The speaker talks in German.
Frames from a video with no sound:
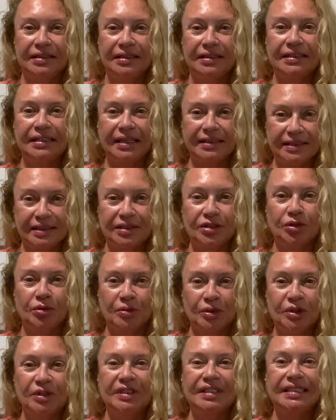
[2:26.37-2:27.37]
dass es um
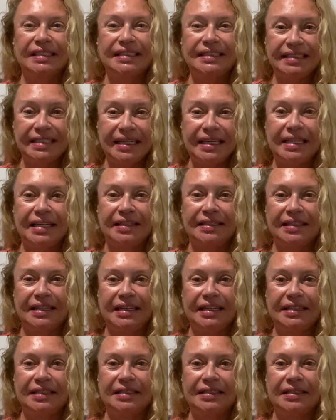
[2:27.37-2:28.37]
unsere Seelen
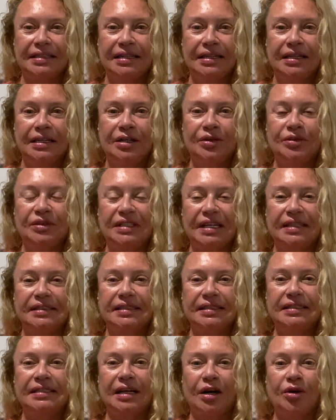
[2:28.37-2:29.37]
geht und dass
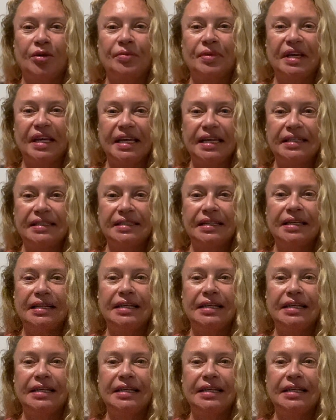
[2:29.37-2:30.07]
es darum geht,